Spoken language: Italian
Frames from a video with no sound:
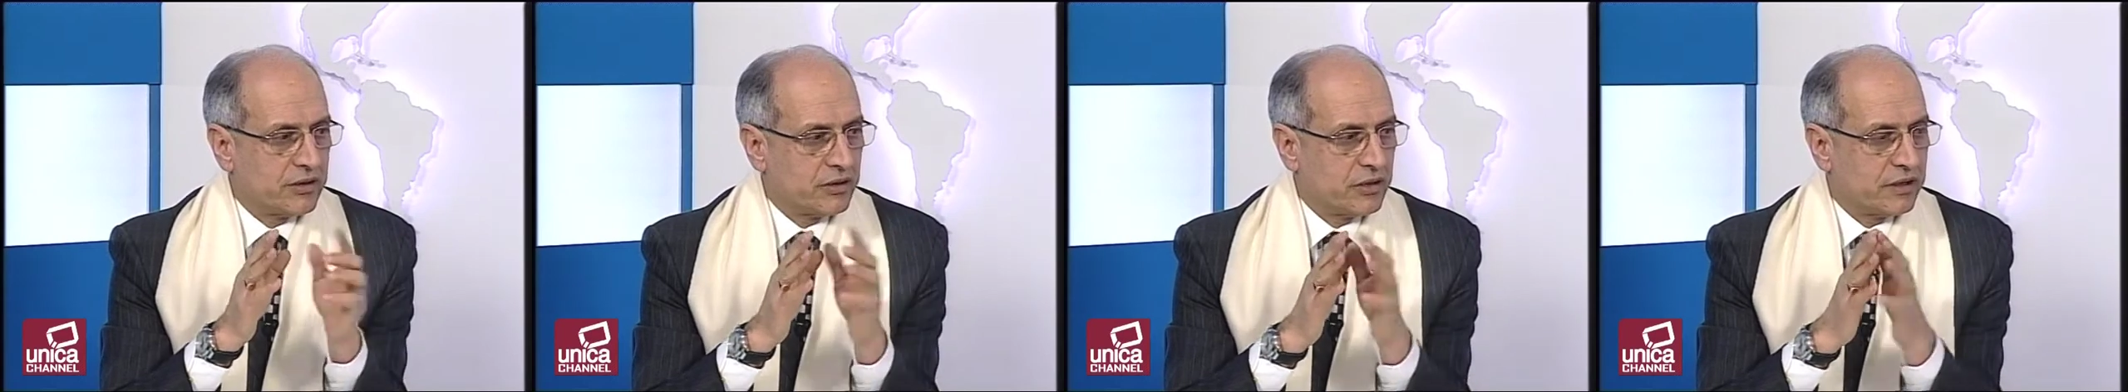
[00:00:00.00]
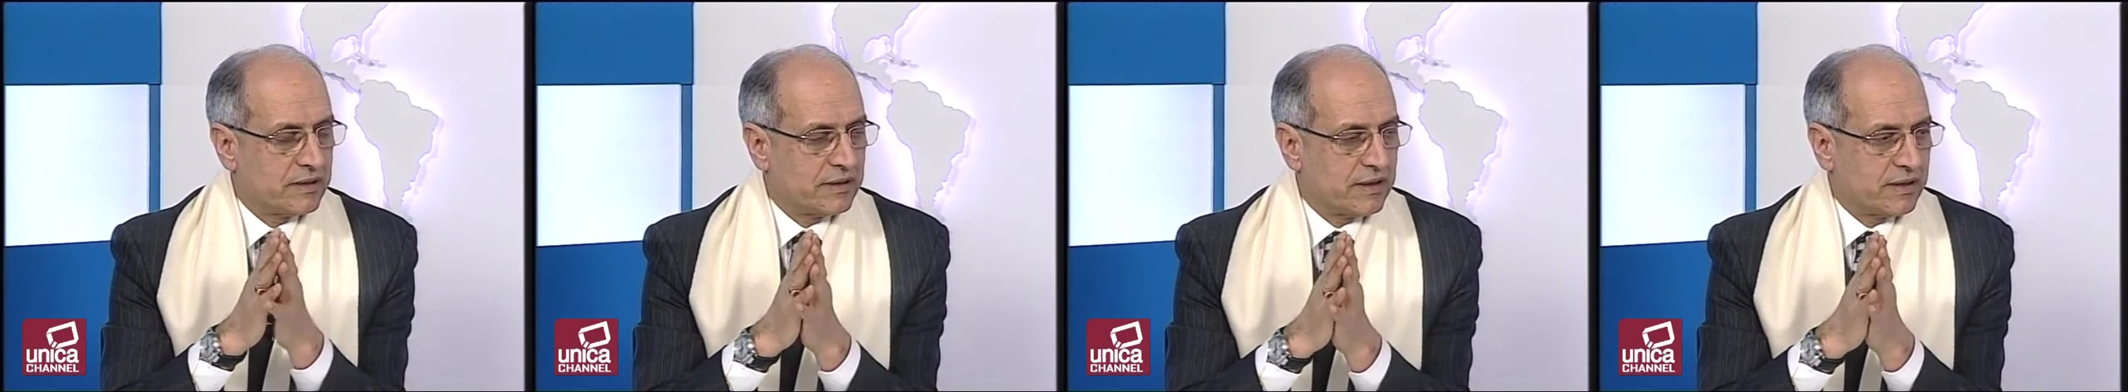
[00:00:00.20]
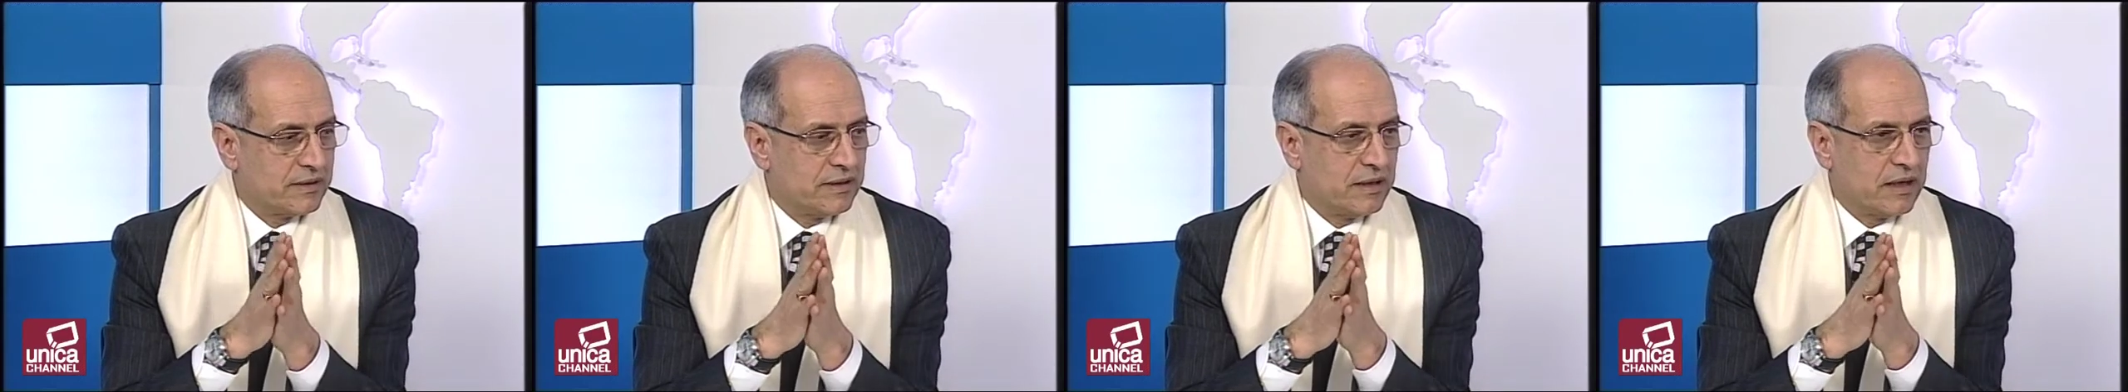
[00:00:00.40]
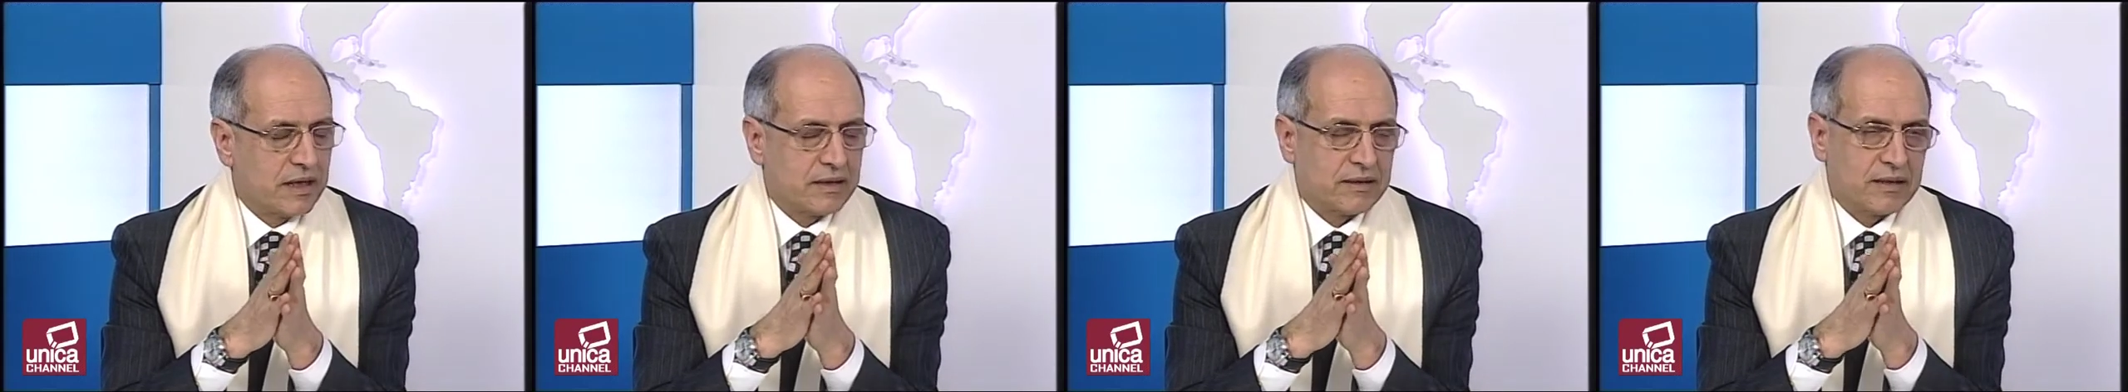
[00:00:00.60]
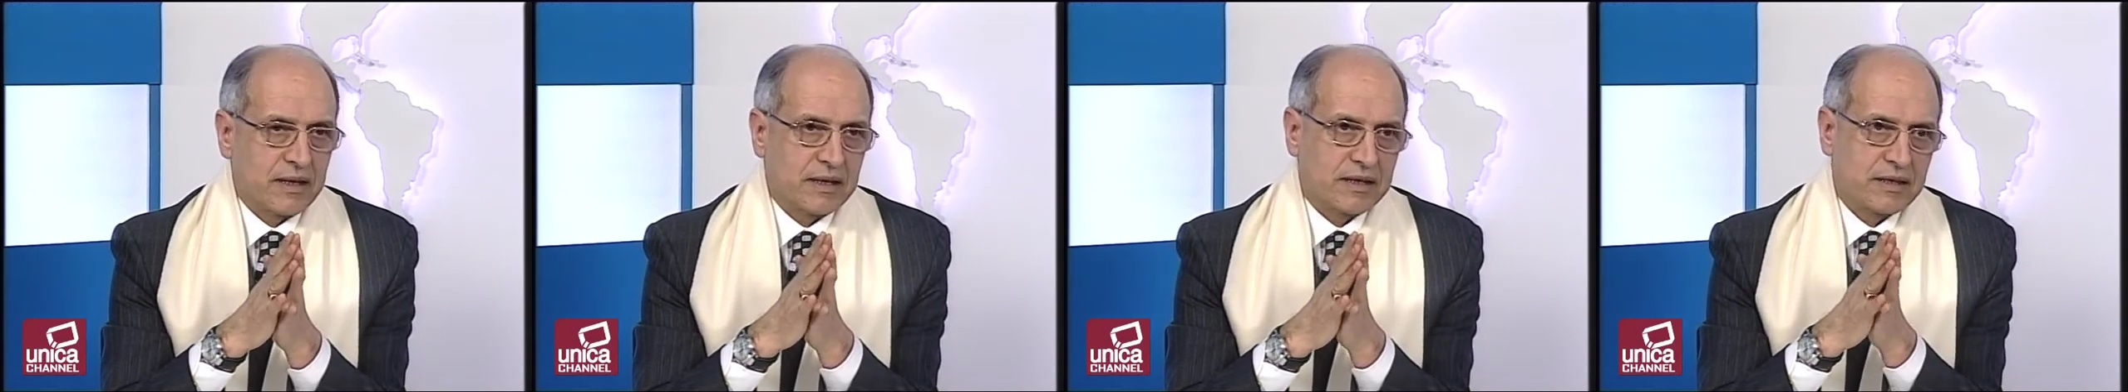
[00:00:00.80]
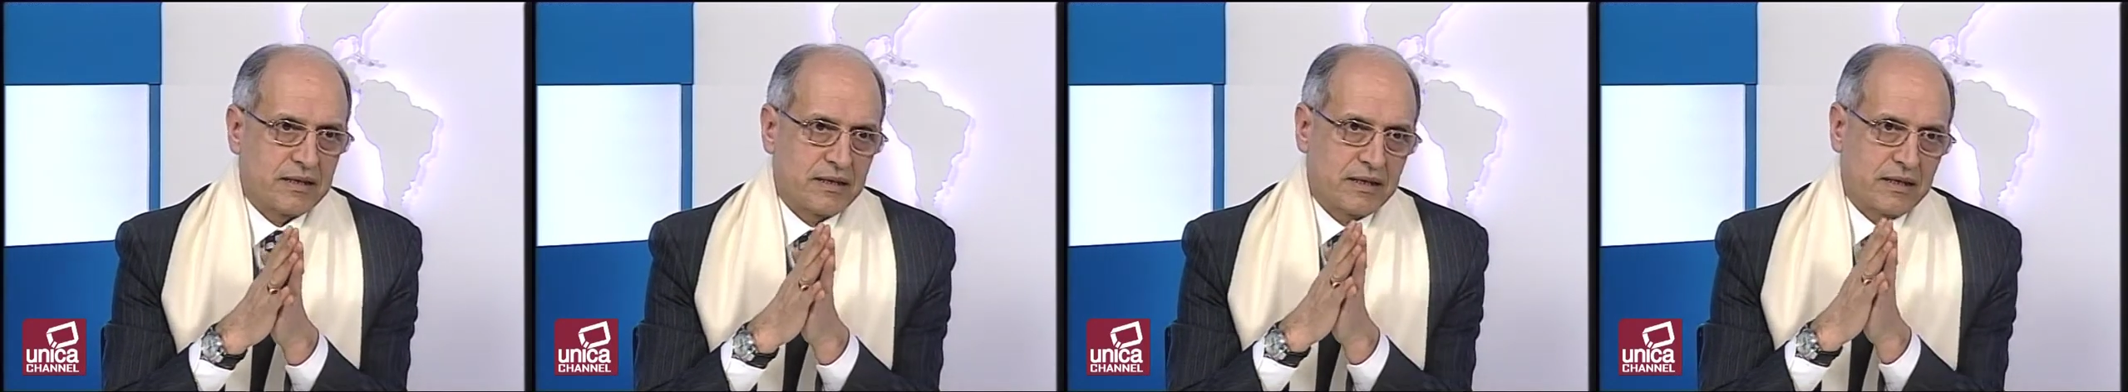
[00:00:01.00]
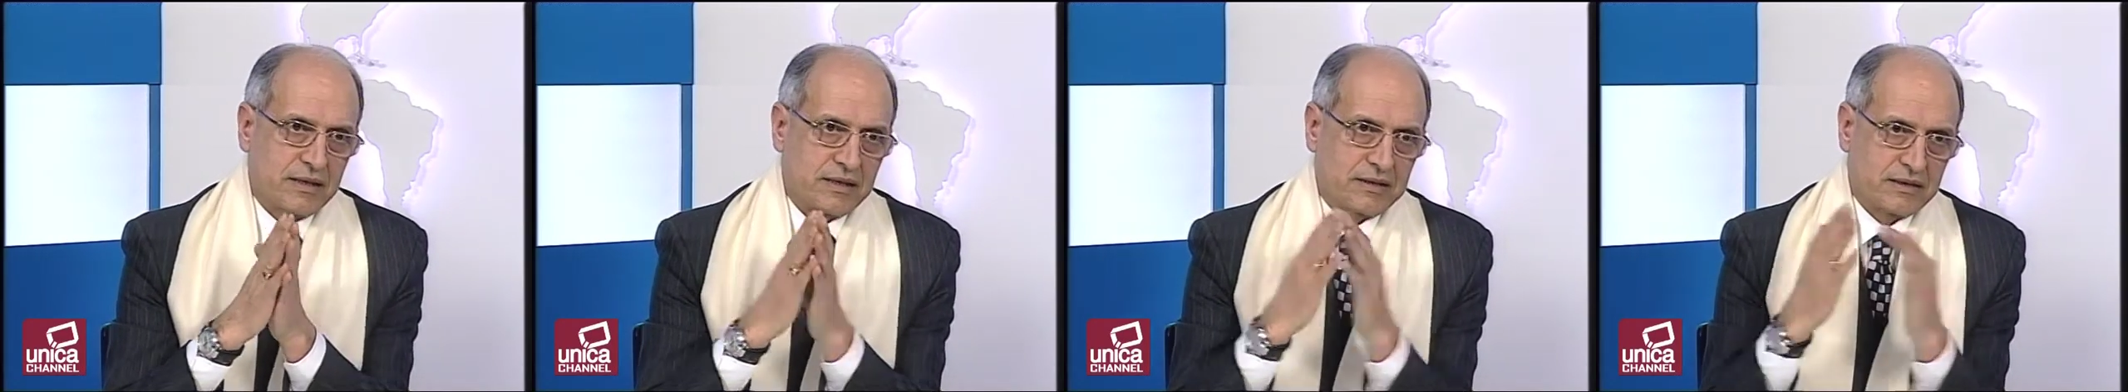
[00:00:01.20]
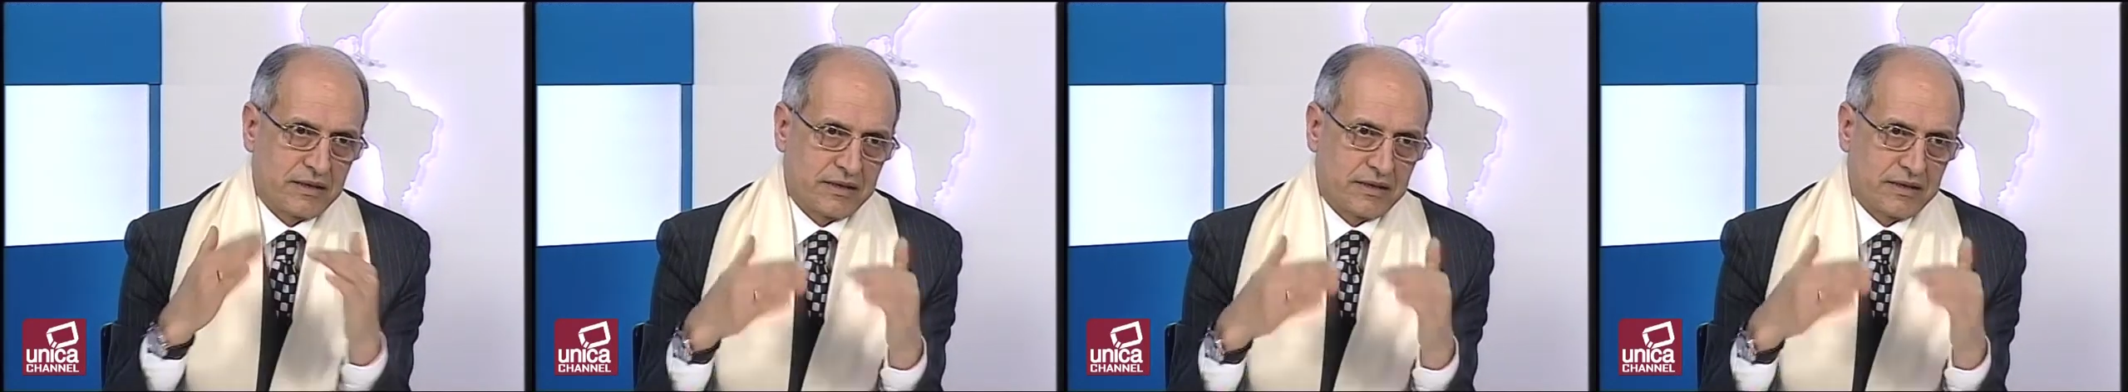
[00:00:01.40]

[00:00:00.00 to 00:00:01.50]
città di Latakia,